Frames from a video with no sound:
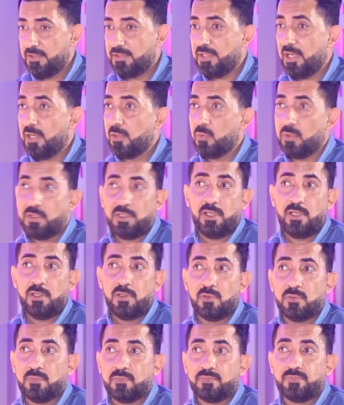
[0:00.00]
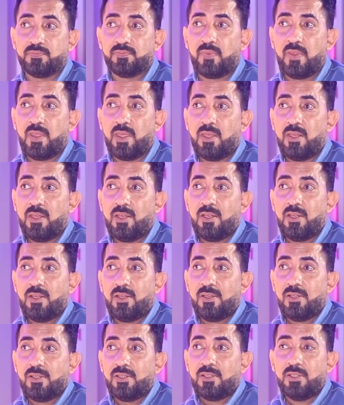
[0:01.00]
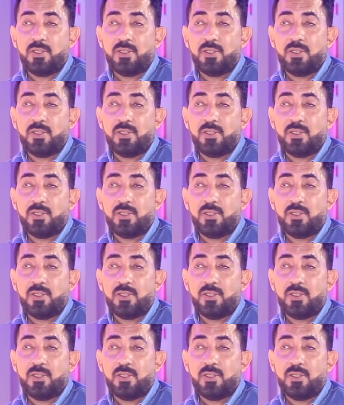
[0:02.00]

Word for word: تعنونها اليوم رسالة؟